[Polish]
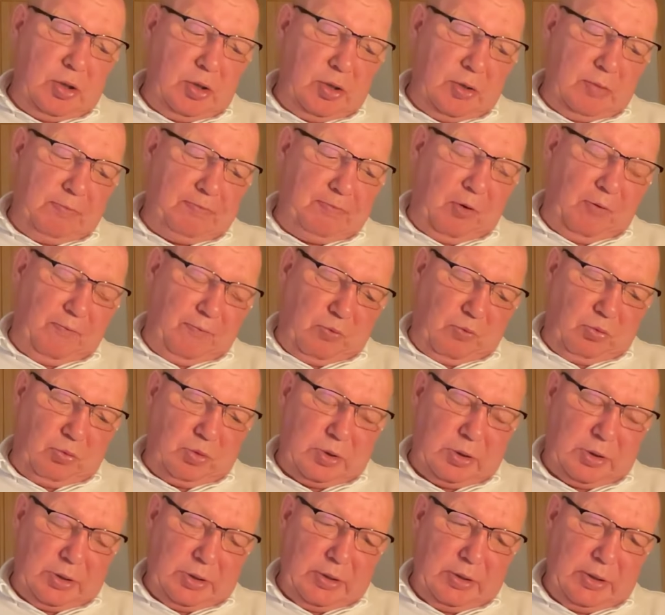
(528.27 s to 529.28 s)
powrót
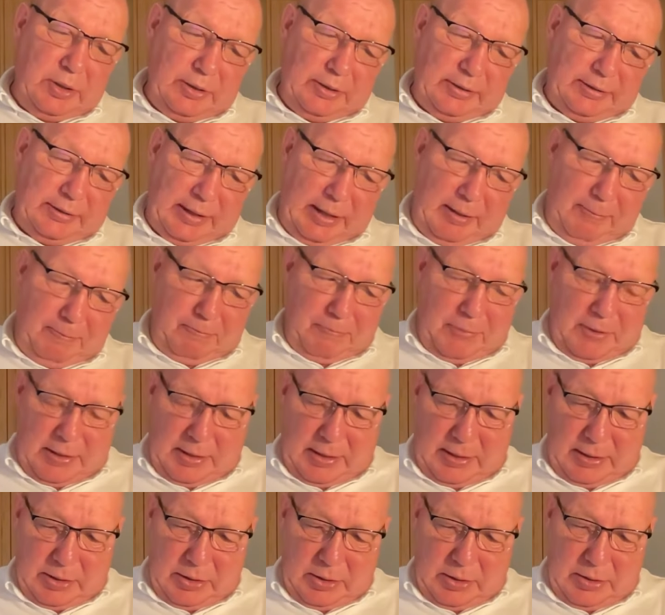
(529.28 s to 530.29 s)

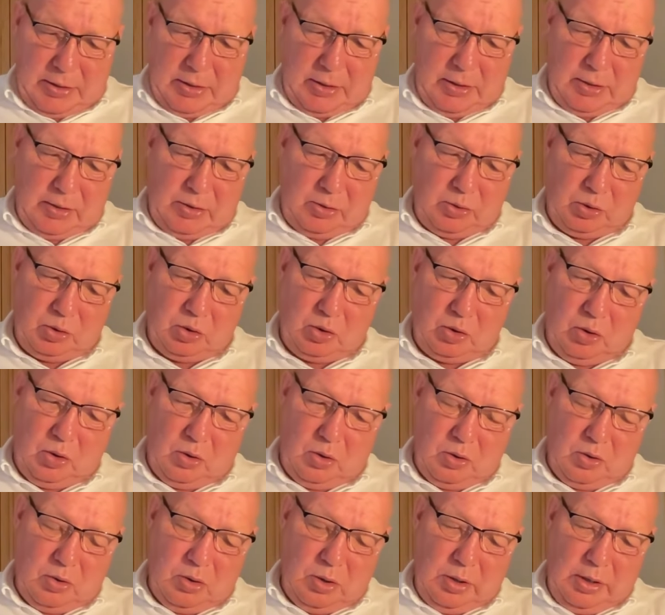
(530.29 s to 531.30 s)
Trumpa
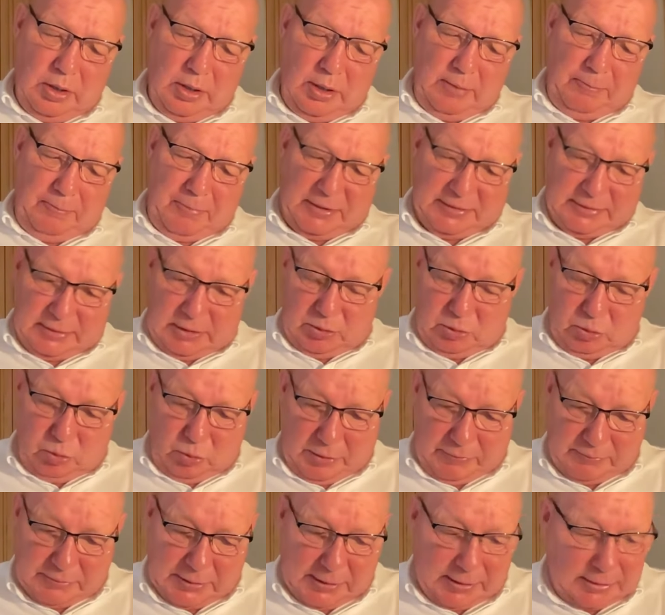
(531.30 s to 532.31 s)
do prezentury
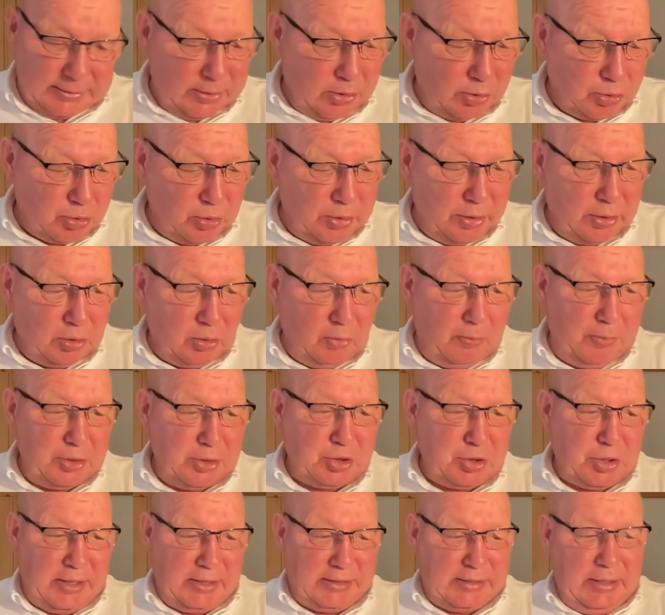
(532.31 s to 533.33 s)
w Stanach Zjednoczonych to
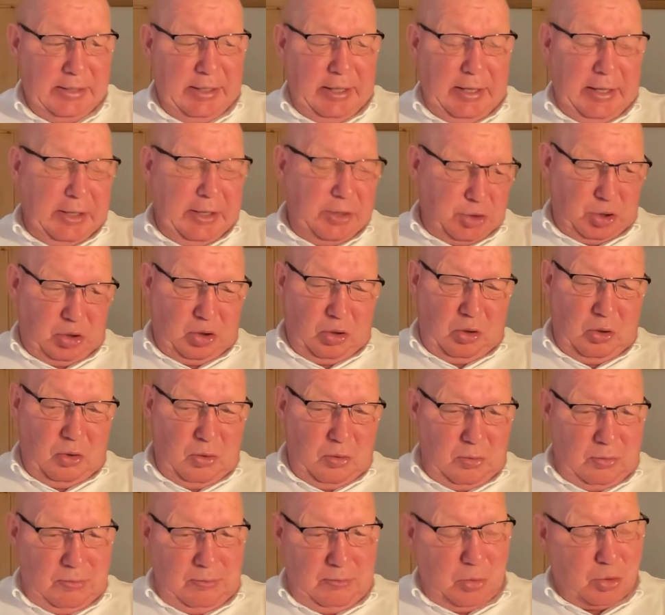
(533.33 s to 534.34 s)
będzie, że to
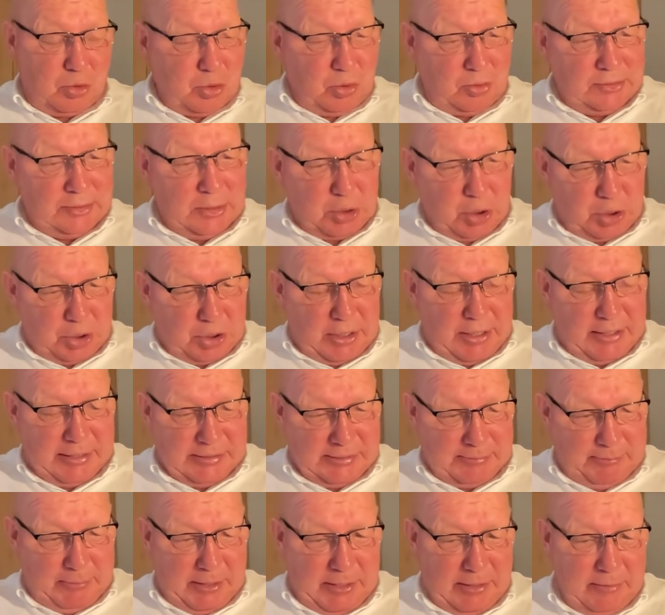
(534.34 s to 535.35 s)
może oznaczać
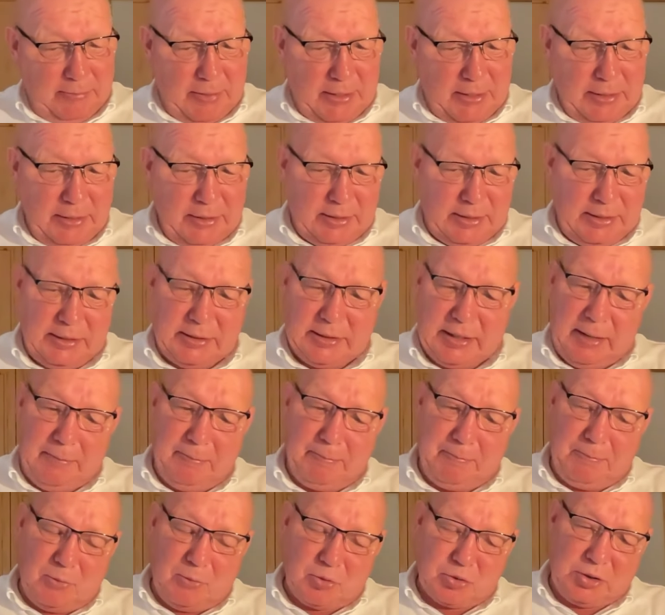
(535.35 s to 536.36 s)
eksperyment i Trump
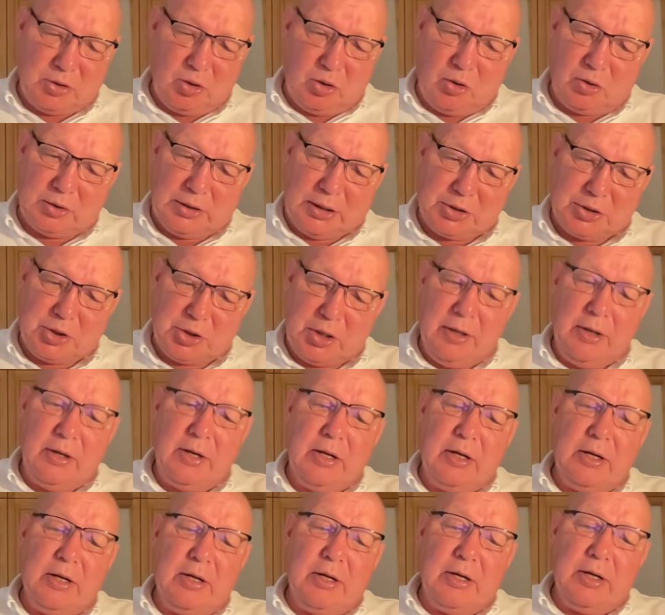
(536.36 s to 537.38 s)
może dokonać
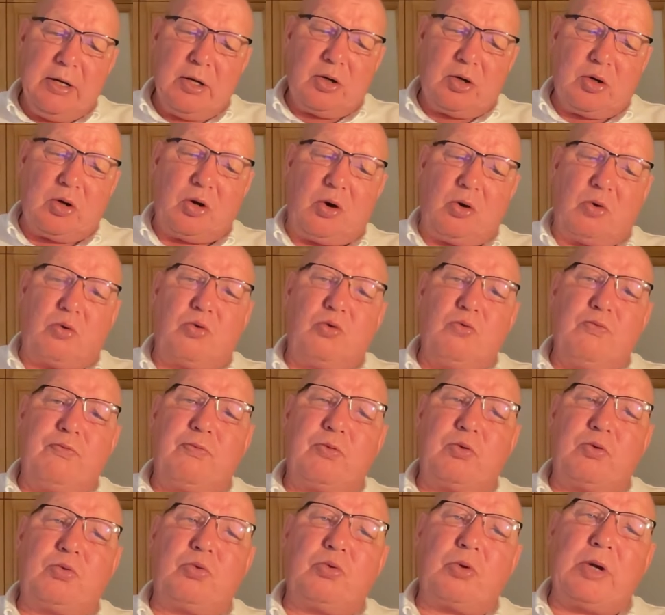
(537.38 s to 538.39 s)
kroków,
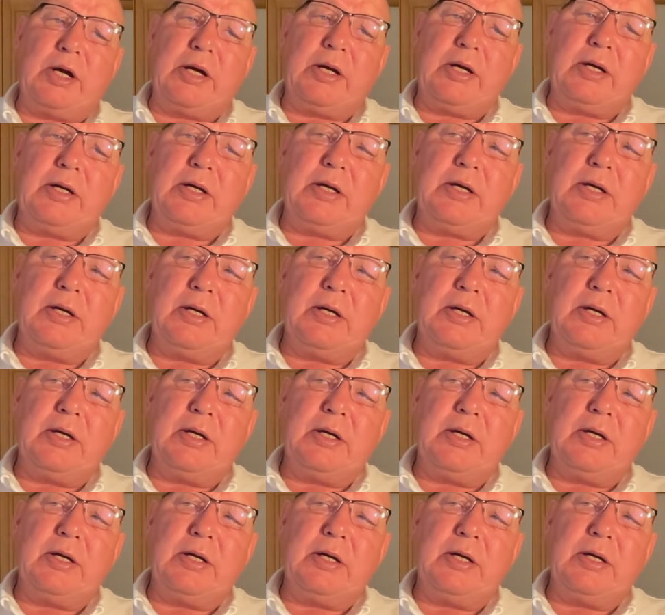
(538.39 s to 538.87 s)
które e,